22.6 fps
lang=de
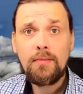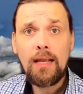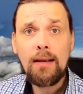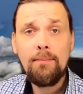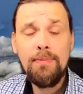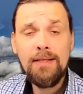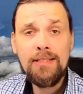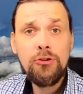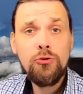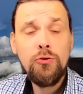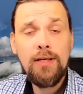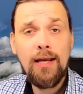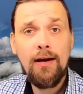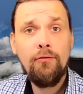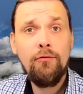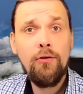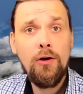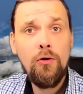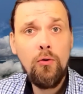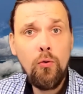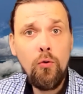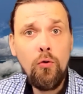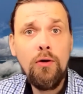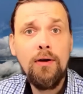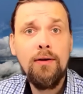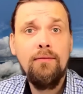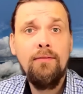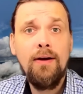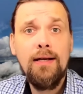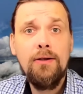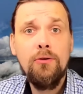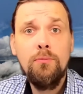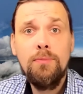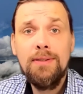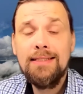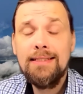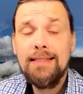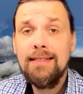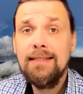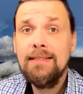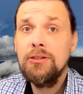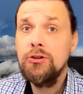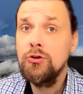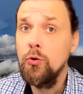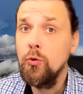bist du ja verloren, weil du
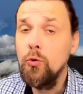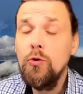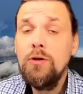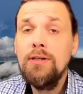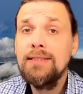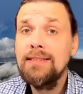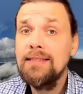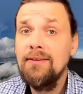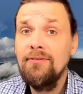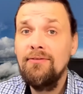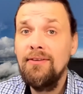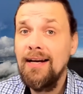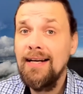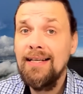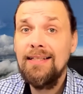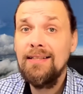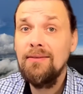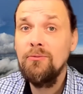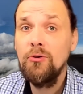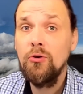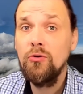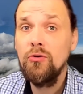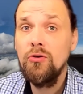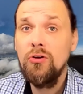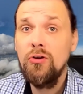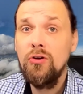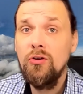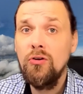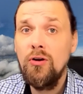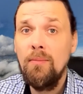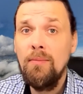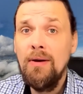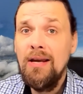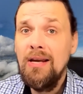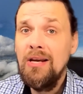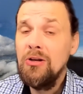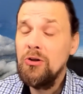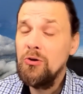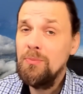bist ja des Todes geweiht im Grunde genommen.